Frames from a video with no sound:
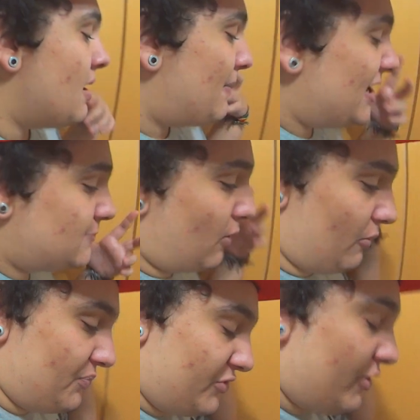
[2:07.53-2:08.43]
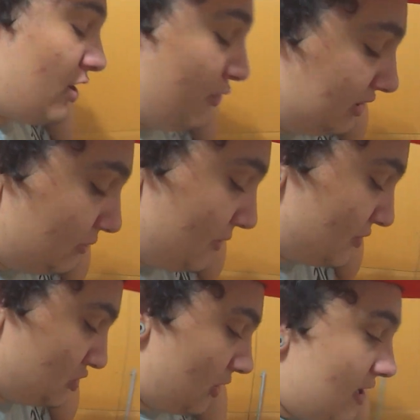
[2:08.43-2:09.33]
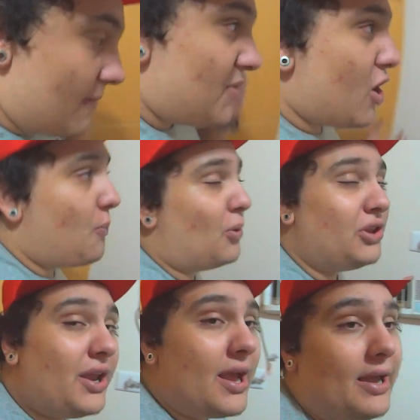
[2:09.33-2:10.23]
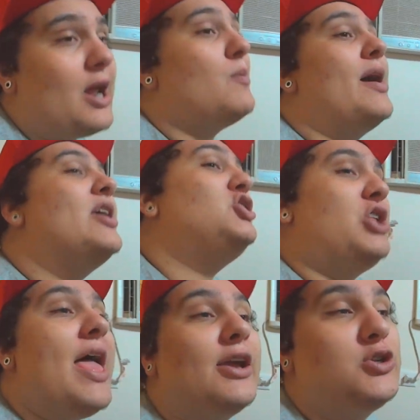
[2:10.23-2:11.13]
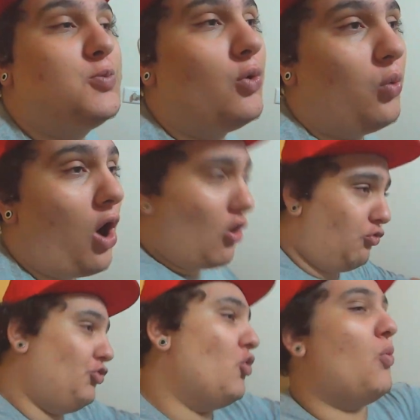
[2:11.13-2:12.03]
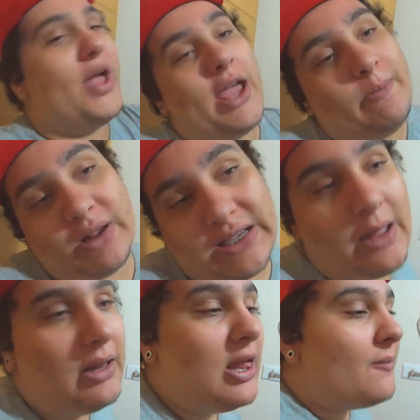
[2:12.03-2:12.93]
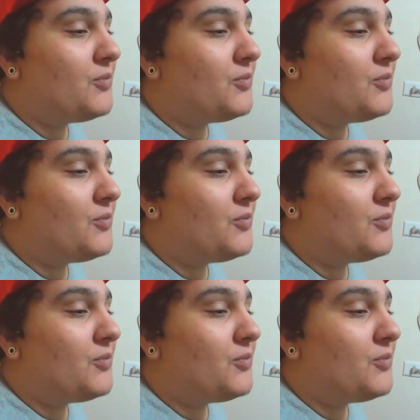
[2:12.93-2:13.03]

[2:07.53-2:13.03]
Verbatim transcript: Mas, bom, o que eu quero falar também, pessoal? Eu poderia criar uma hashtag, tipo, WolfMeme, sabe?